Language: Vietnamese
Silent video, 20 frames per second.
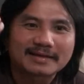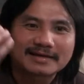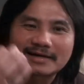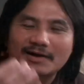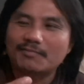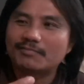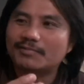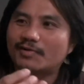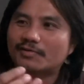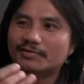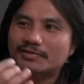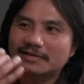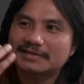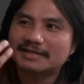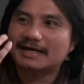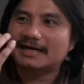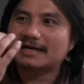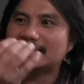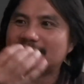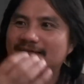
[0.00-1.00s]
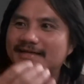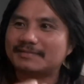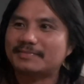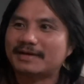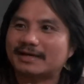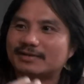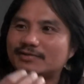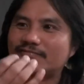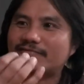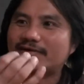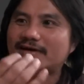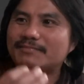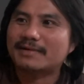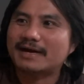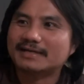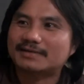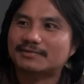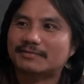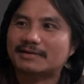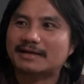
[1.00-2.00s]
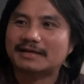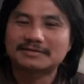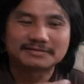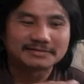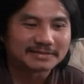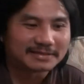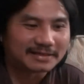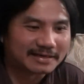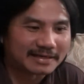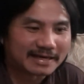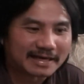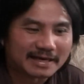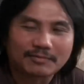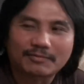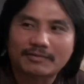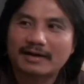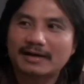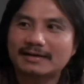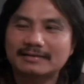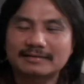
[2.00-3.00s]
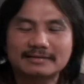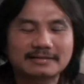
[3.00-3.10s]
không lo cho dân để mà ăn tô phở ba mươi đô la, người thì nghèo quá.